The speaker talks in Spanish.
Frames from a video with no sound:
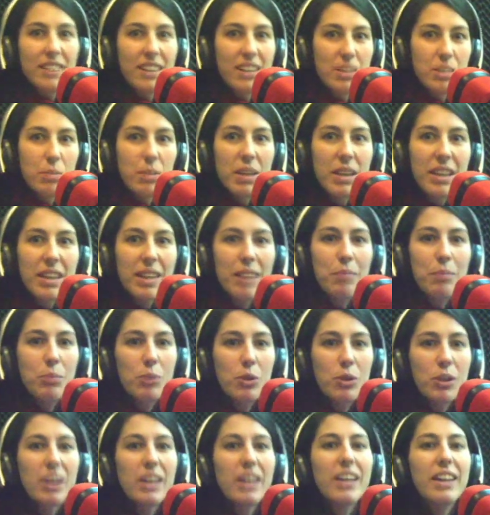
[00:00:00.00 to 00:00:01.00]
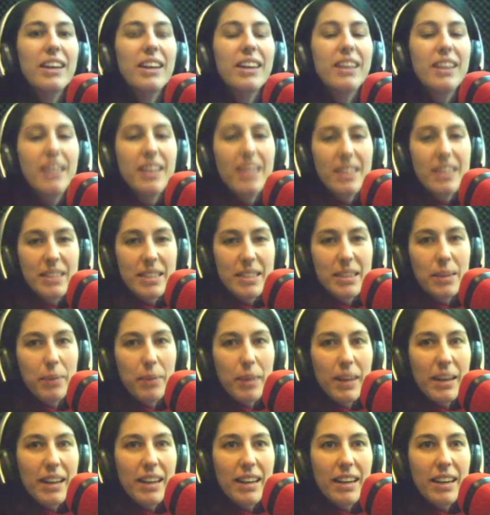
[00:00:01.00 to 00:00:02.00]
Transmedia porque se
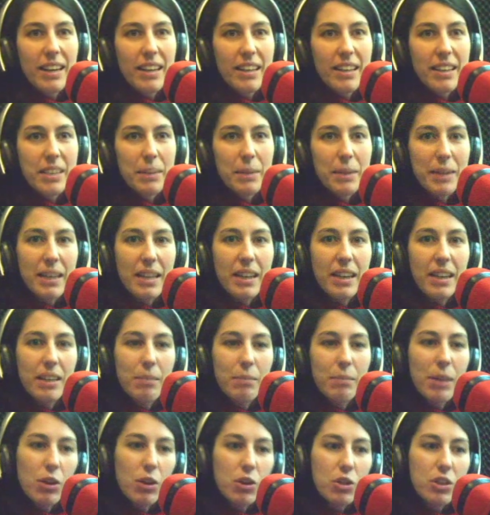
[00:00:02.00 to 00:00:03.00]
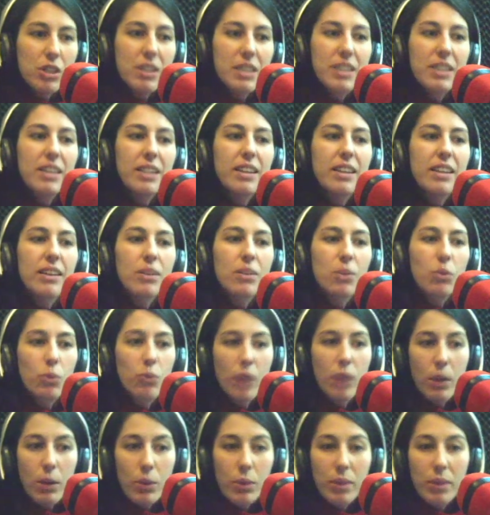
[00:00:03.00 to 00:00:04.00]
va, se va, a consistir en
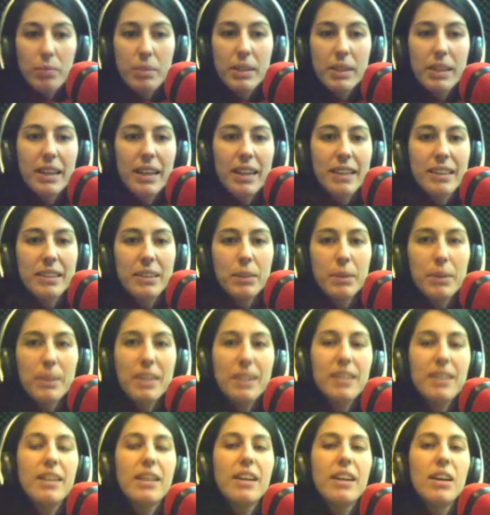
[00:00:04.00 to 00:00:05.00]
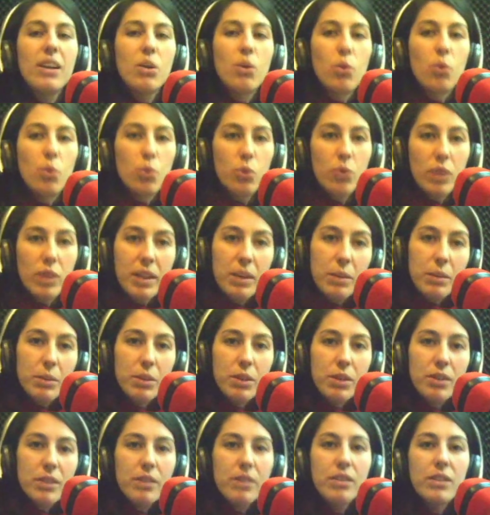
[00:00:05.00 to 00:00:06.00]
una web interactiva, un
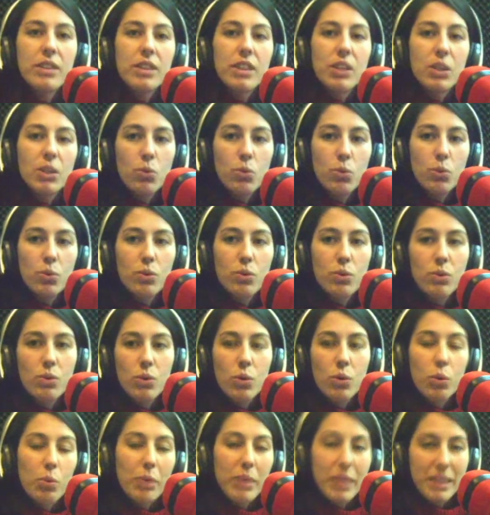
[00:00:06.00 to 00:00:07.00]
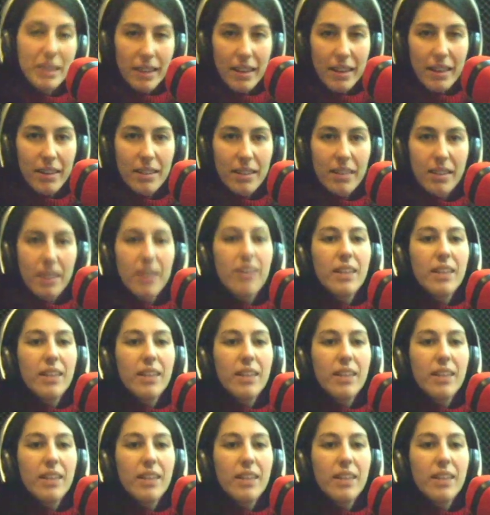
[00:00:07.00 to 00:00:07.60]
libro y un documental.